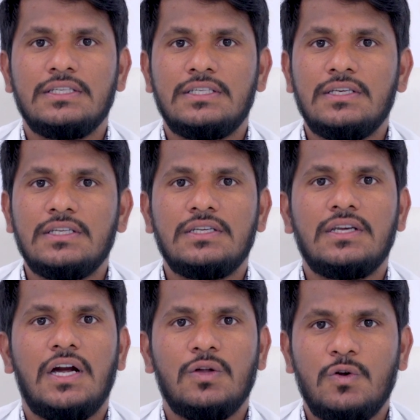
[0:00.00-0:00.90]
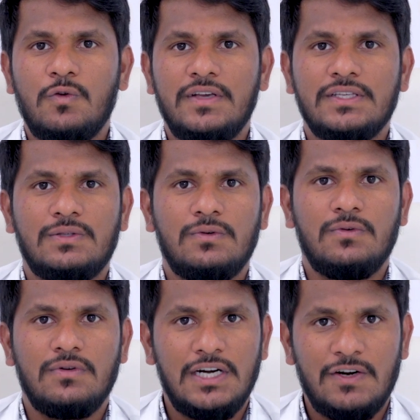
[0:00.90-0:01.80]
చిన్న చిన్న అడుగులు వేస్తూ
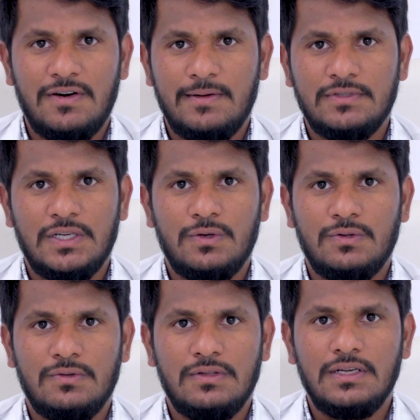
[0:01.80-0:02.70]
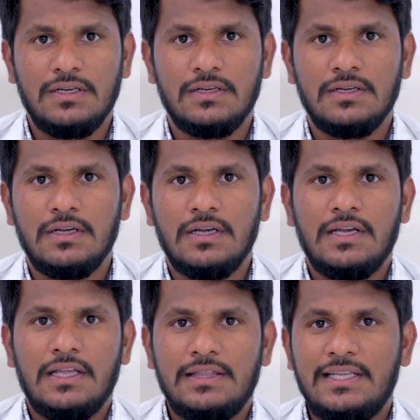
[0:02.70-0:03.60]
నడవడం జరుగుతుంది
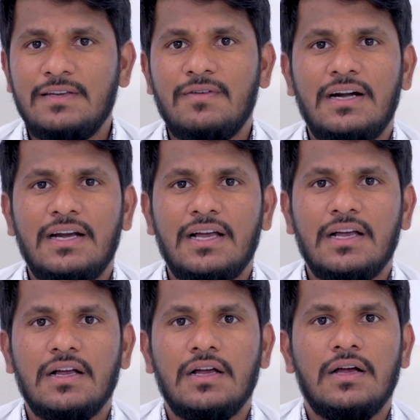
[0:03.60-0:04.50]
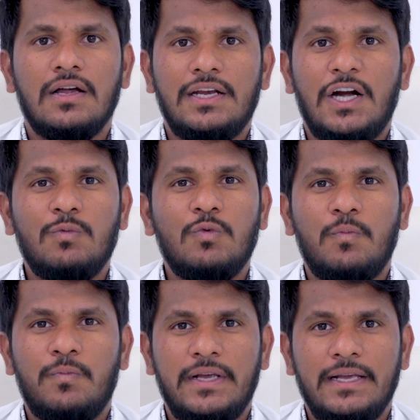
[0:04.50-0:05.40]
దీనివలన నడుము
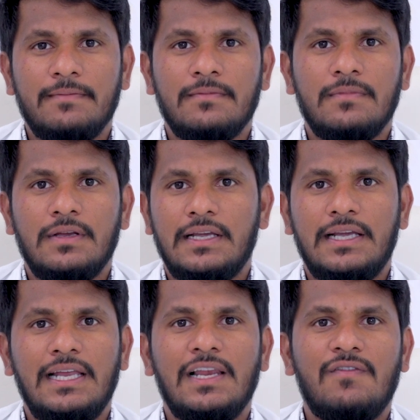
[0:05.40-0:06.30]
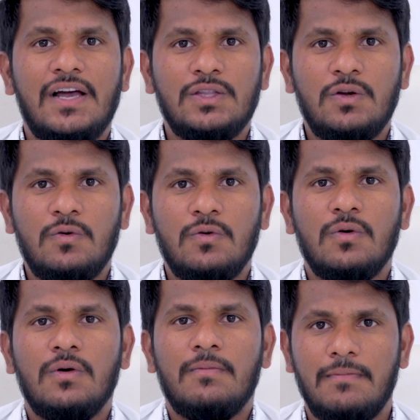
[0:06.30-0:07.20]
నొప్పి కీళ్ళ వ్యాధులు
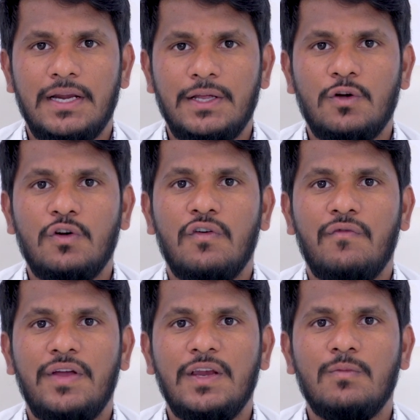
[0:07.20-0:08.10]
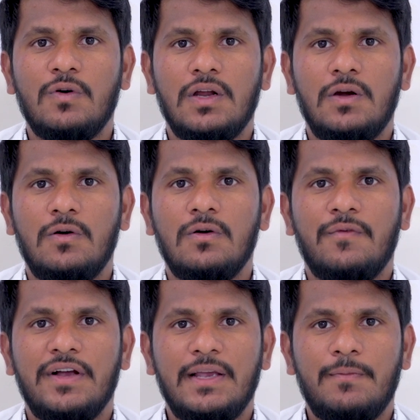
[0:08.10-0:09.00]
మరియు వెన్నుముకలో
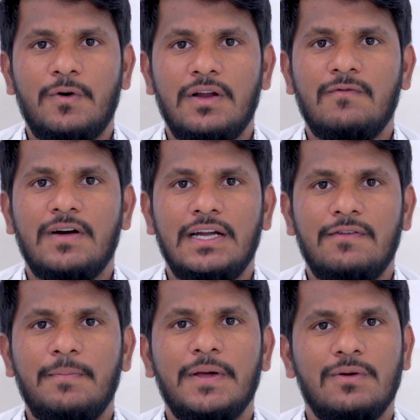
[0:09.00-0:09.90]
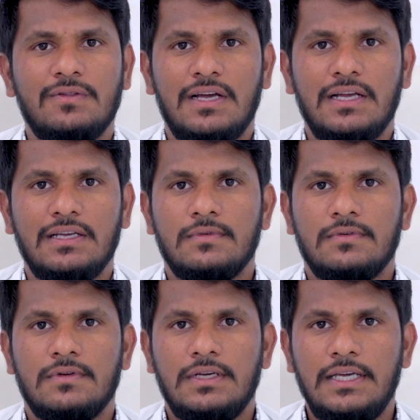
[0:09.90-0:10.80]
వంగిపోవడం వంటివి పెరుగుతాయి
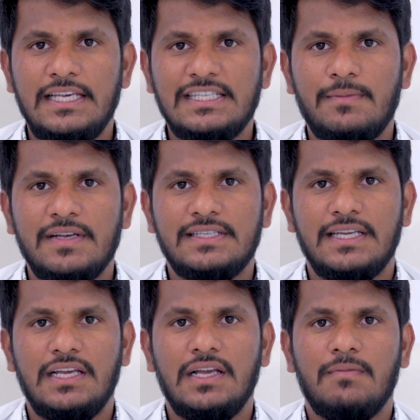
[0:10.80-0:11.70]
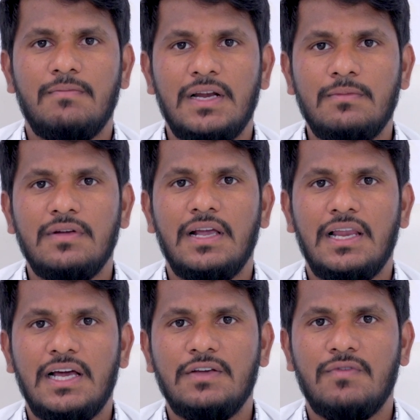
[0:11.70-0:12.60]
ఈ సమస్యని మనం
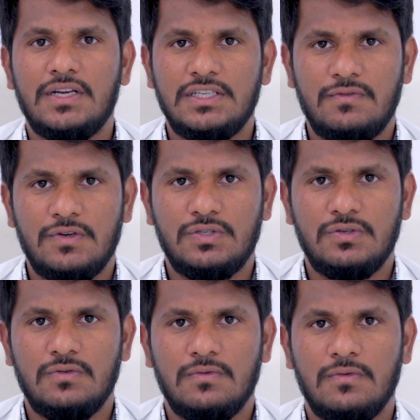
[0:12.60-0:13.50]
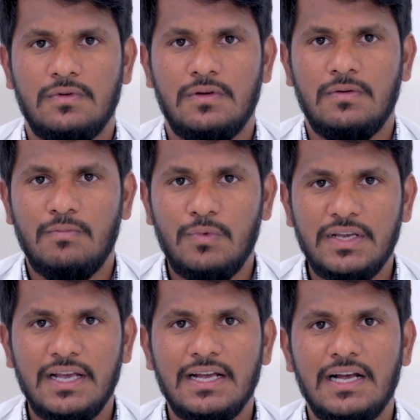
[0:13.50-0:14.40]
ఎలా నివారించవచ్చును
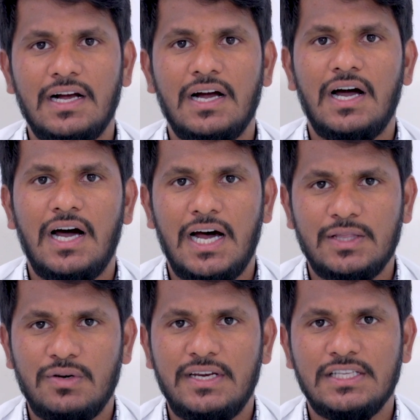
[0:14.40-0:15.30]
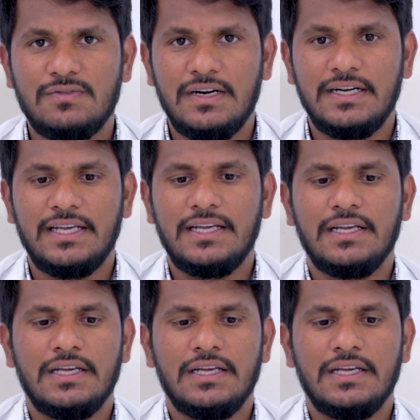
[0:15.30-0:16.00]
ముఖ్యంగా ఆథోటిక్స్ వంటి